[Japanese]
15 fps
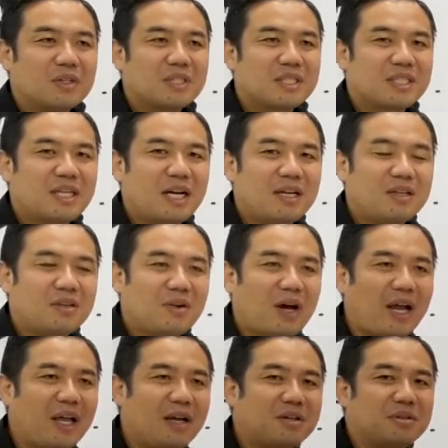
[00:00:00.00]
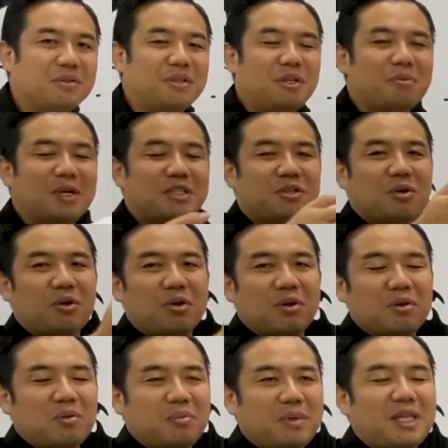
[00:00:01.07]
しっかりと早く振りましょ
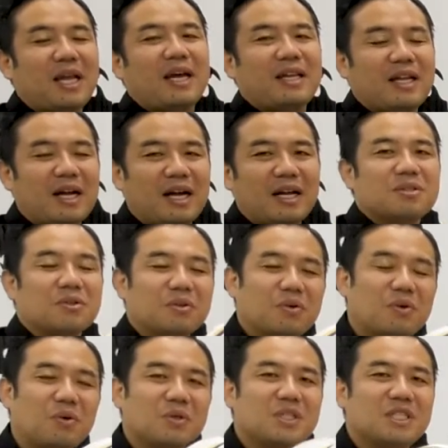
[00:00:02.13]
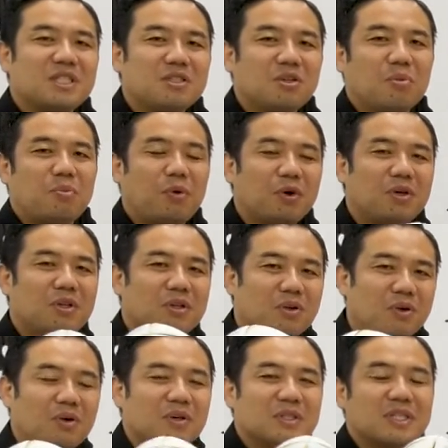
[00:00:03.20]
う。みたいな、そのコーチングの
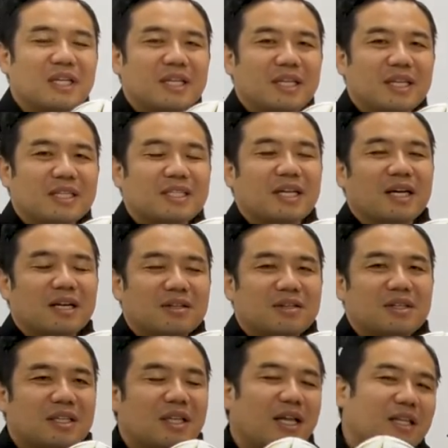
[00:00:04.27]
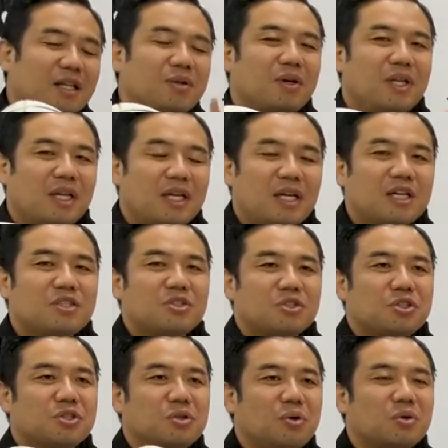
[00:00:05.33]
ポイントを設定してあげる。ってなった時に練習
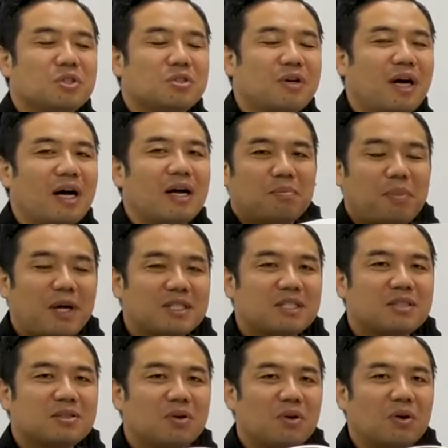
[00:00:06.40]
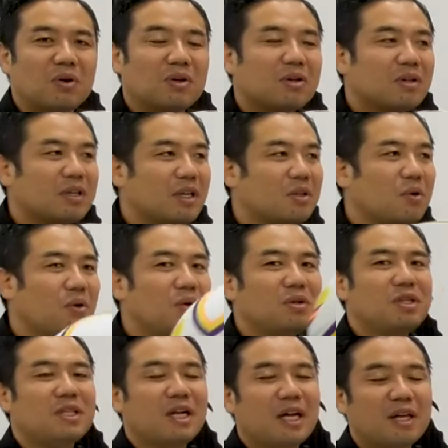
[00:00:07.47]
中コーチはパスをね、遠
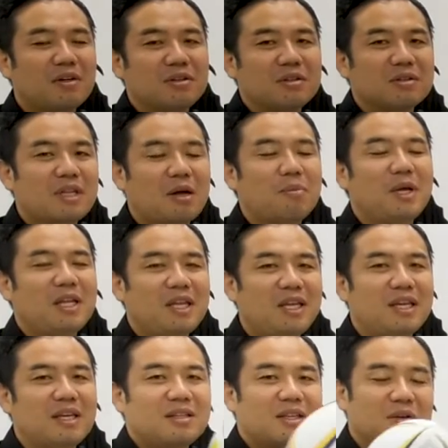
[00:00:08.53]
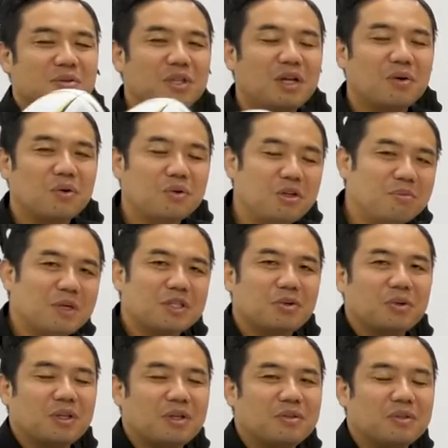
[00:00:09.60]
くに投げるために、ね、腕を振りましょ
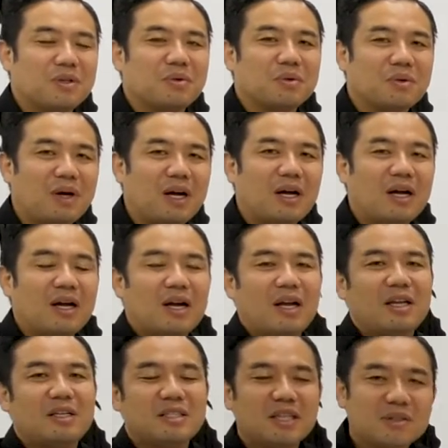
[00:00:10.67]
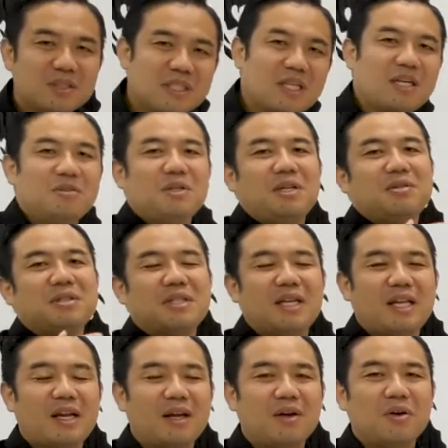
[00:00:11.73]
うって言うってことは、はい、じゃあしっかり腕振っ
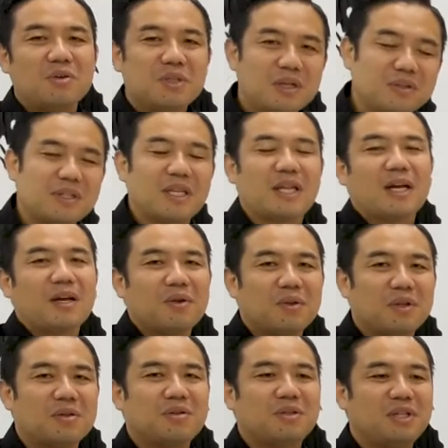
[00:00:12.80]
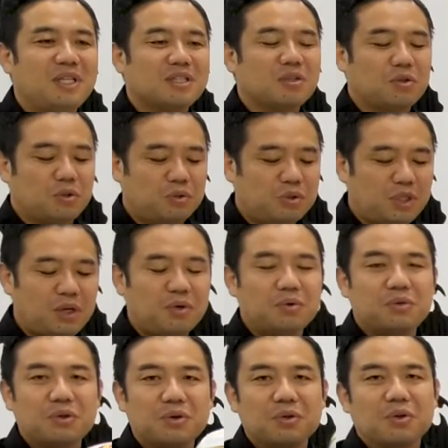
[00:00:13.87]
て投げよう、腕振って投げようっていうふうに、その腕を
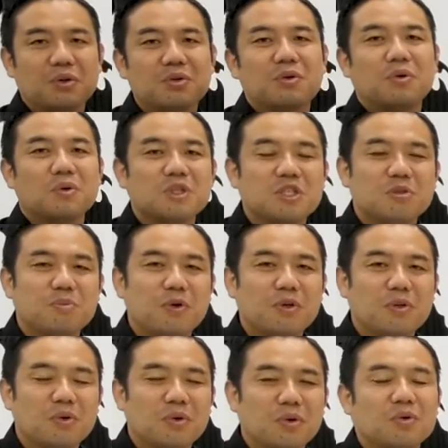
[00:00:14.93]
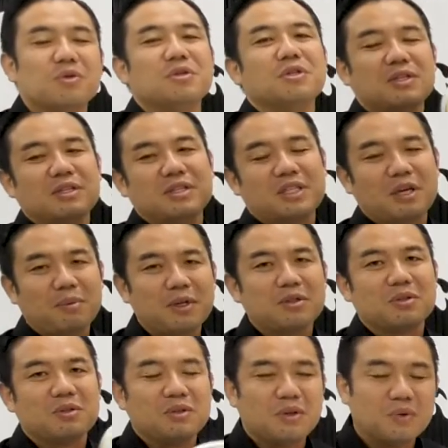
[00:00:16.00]
振ろうというコーチングポイントをよく喋
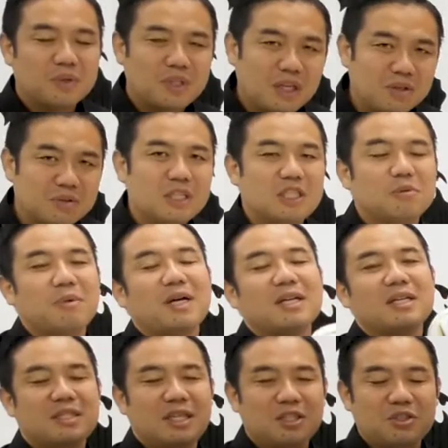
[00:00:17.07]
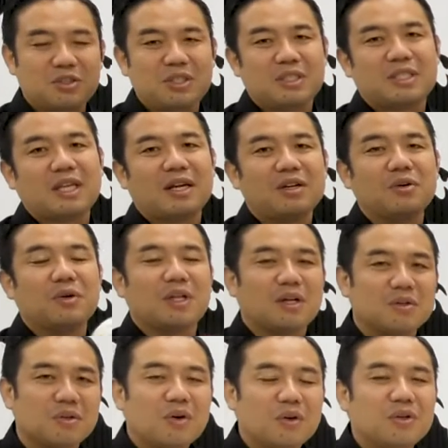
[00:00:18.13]
るようになる。一番選手に伝えるようにな
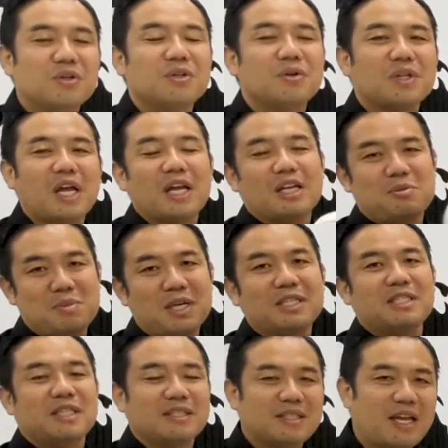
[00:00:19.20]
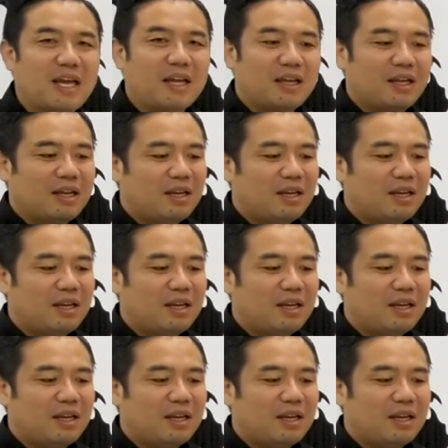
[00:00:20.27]
るというようなイメージですね。